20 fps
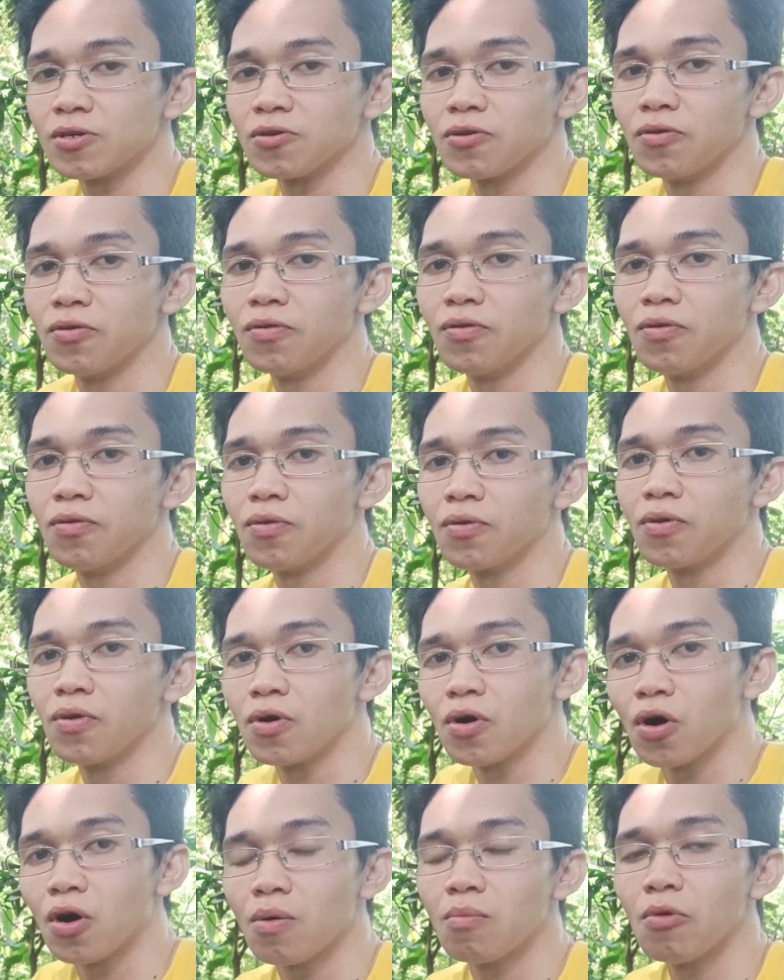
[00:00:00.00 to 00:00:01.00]
So,
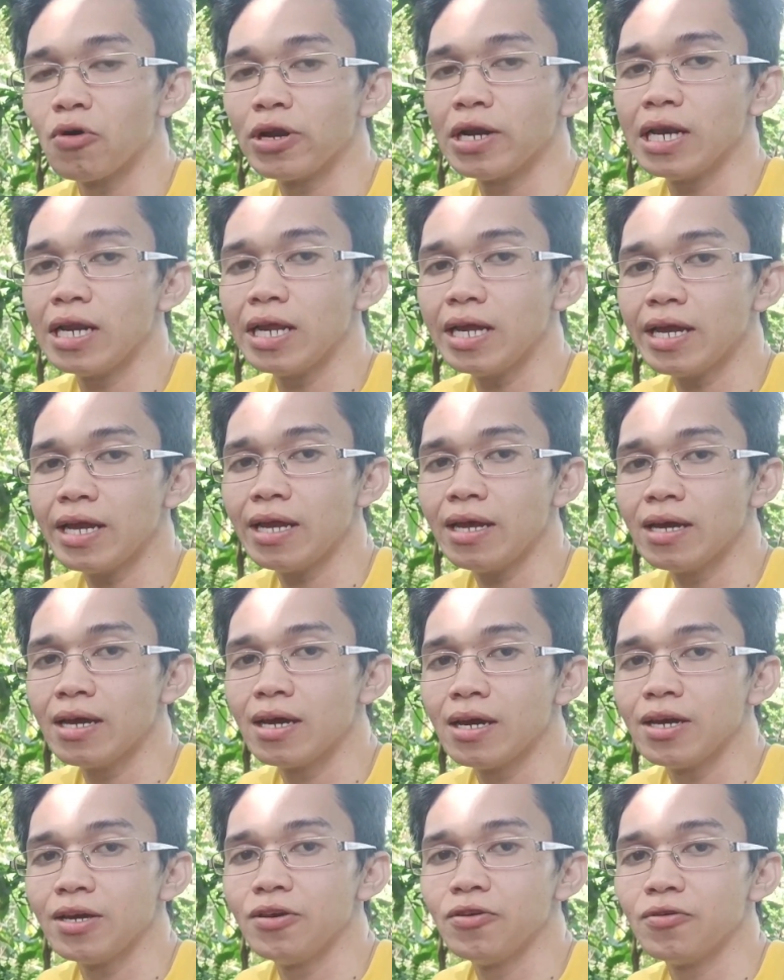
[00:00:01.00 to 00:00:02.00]
commonly,
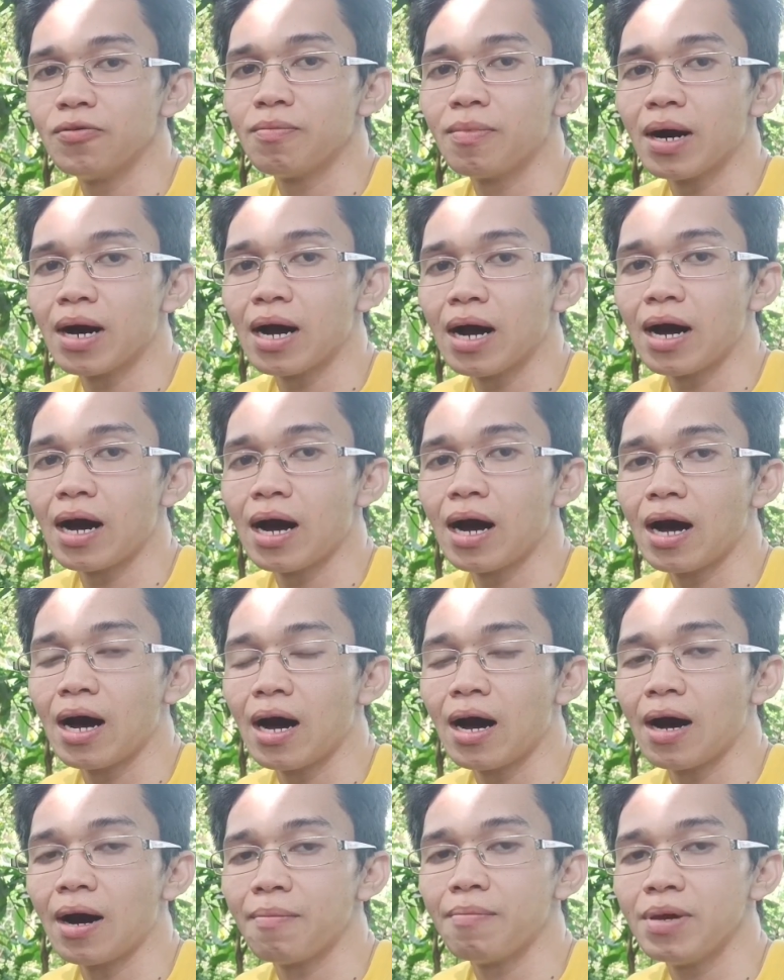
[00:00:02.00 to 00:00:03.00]
yung mga
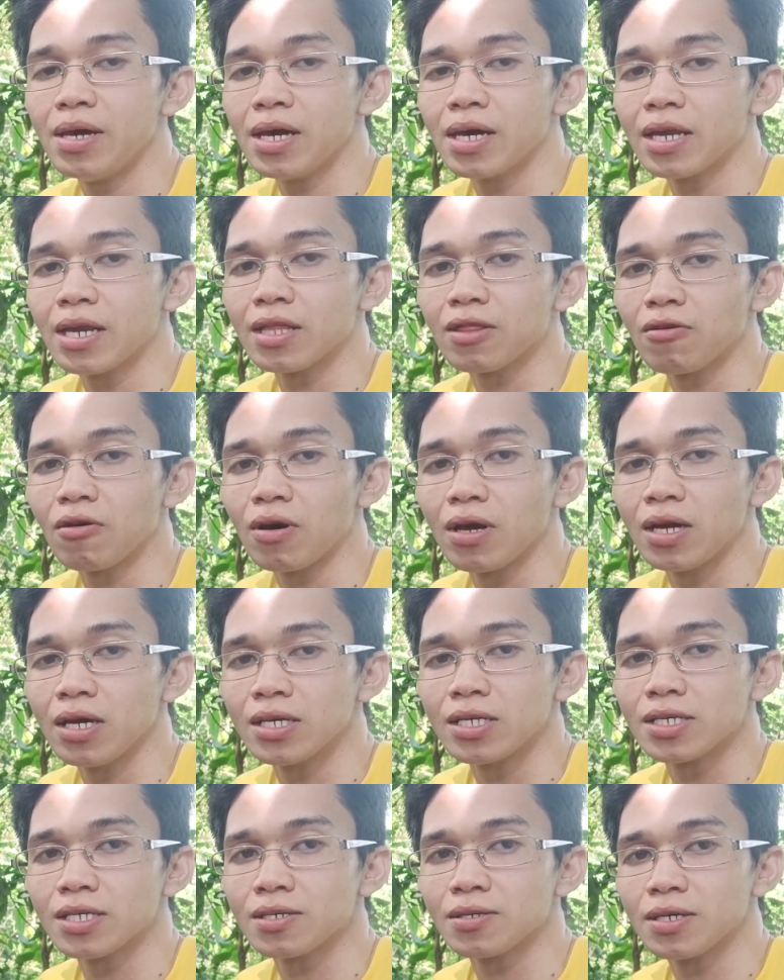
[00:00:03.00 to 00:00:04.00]
biik nito
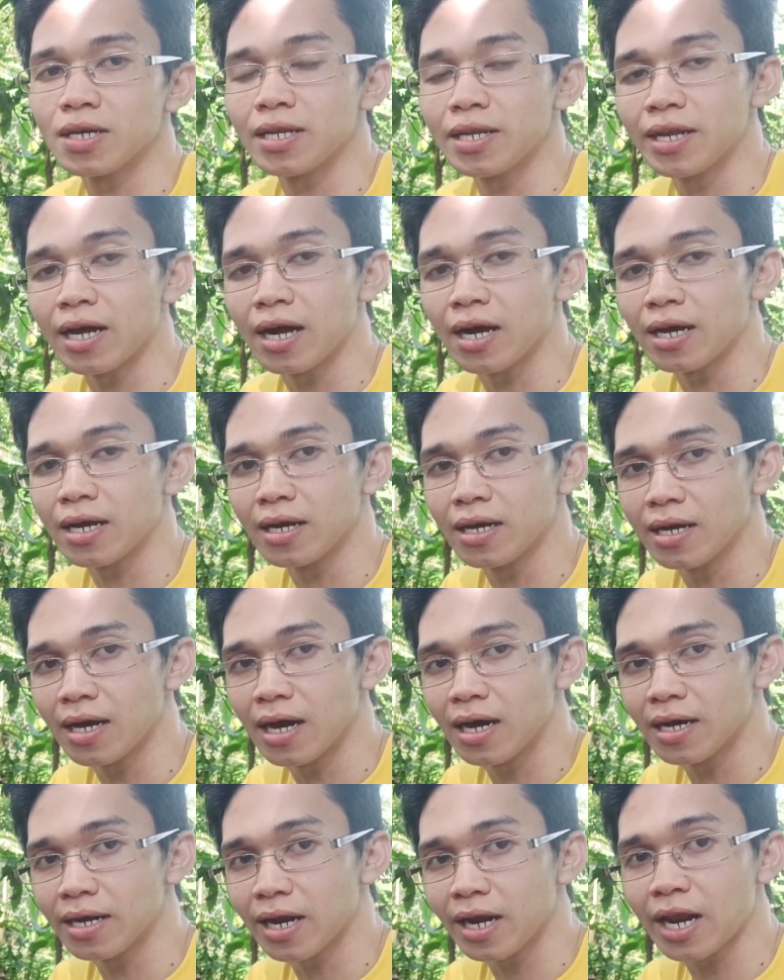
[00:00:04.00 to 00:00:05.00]
is
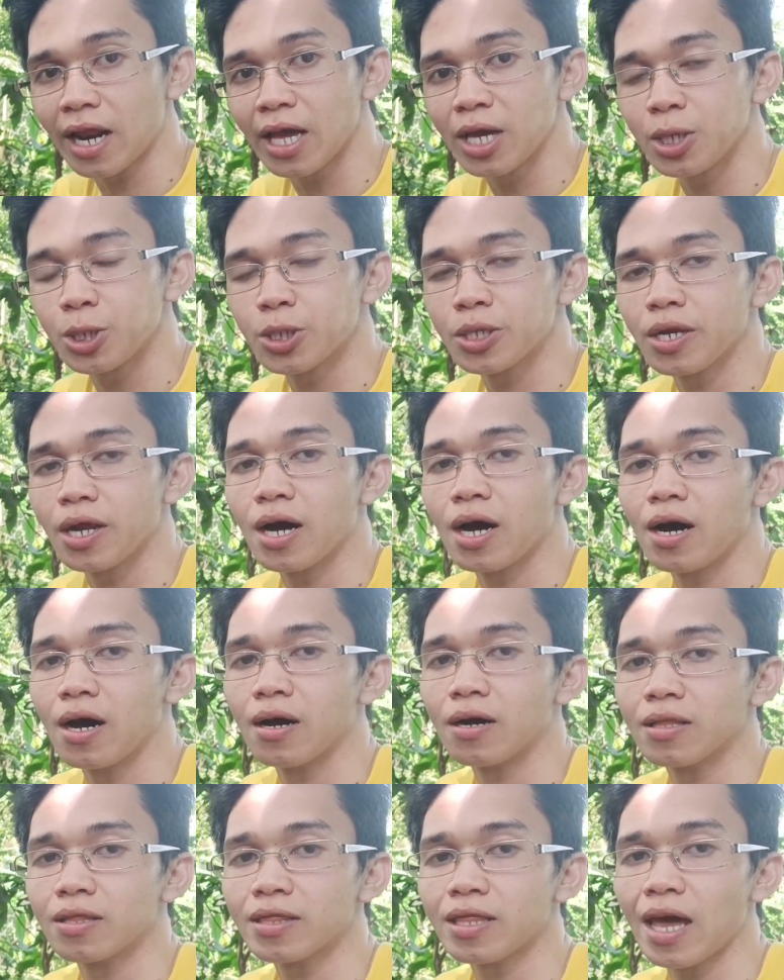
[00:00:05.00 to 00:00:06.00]
nag-range
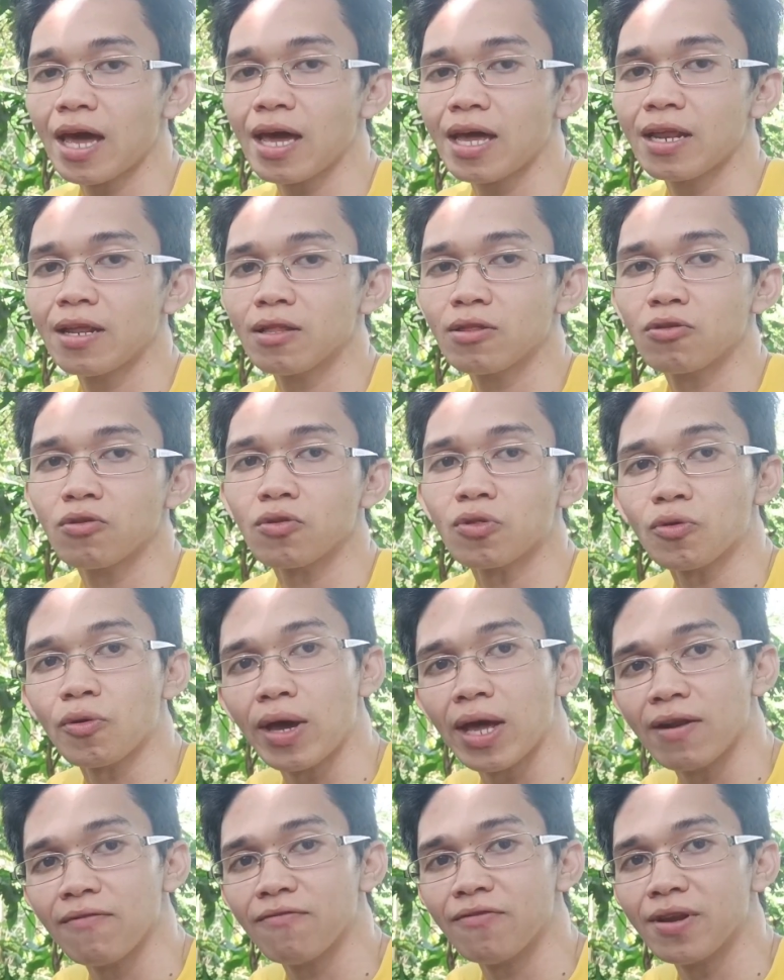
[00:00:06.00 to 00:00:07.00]
ng 10 to
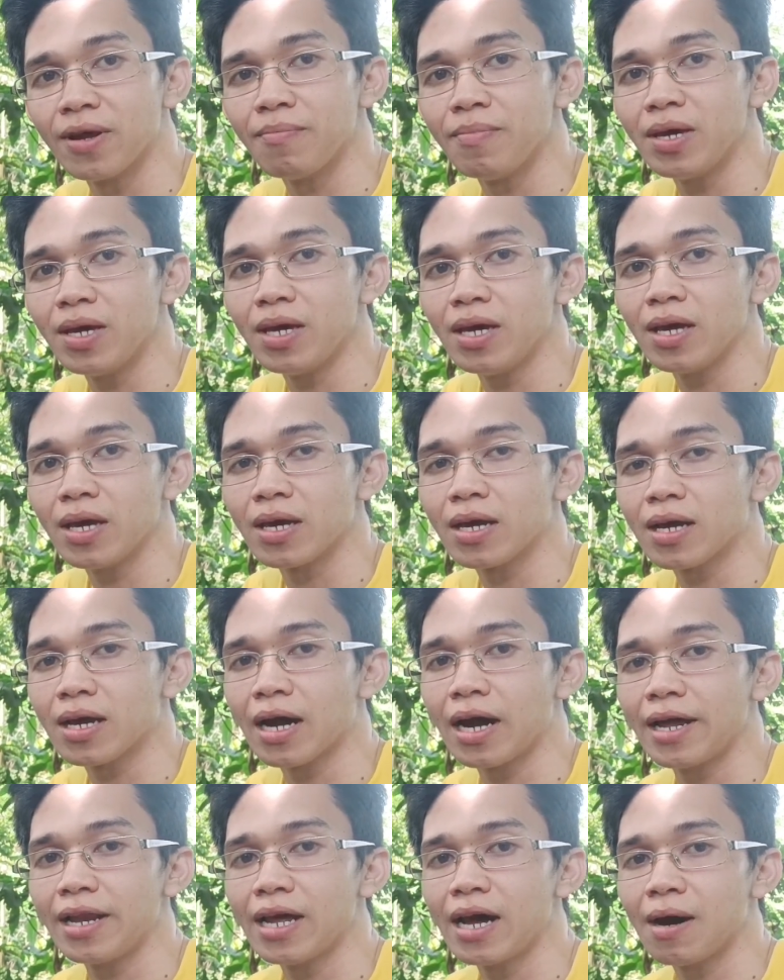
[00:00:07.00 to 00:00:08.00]
12 na biik
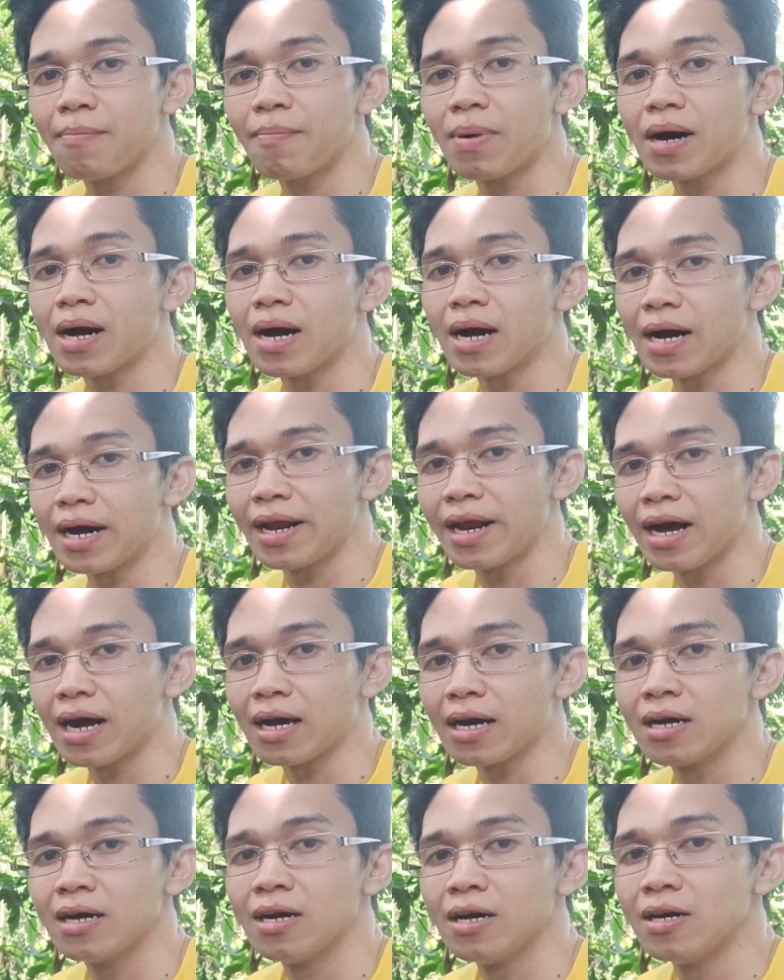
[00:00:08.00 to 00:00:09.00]
kada panganganak.